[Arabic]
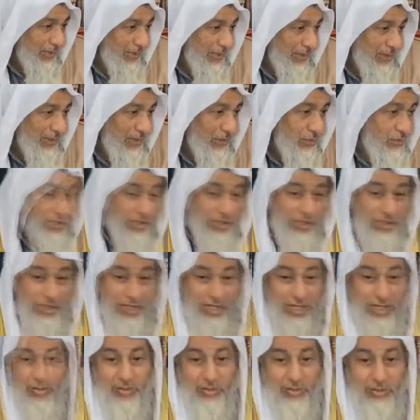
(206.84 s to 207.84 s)
أيتام وأنت
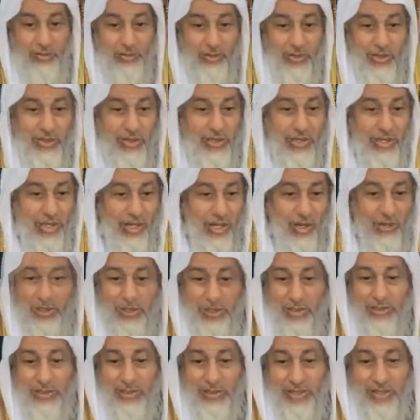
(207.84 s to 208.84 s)
تشغلها لهم
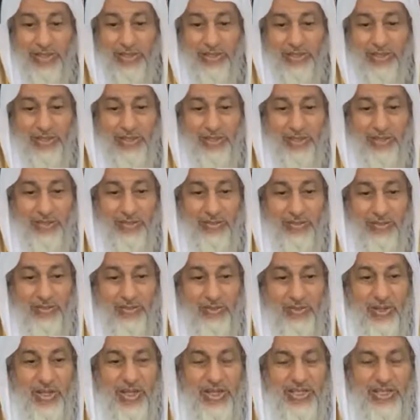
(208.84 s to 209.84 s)
أو تعمل أي طريق
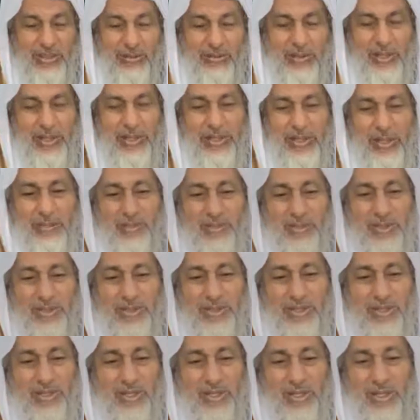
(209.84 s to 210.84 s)
فأنت بين
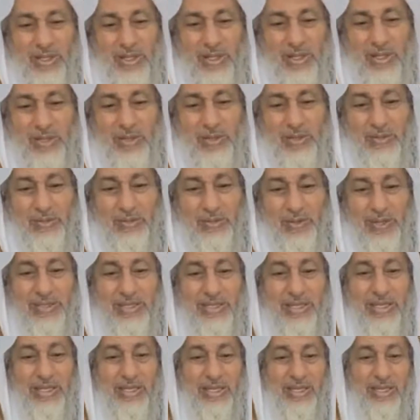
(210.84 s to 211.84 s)
المسائل
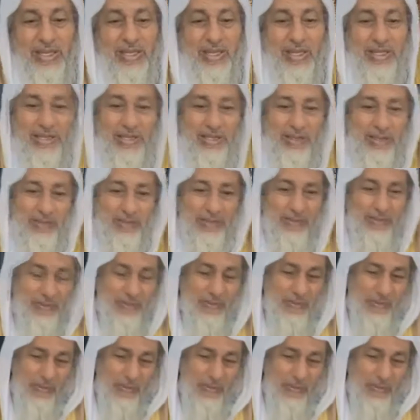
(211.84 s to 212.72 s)
في هذه الحال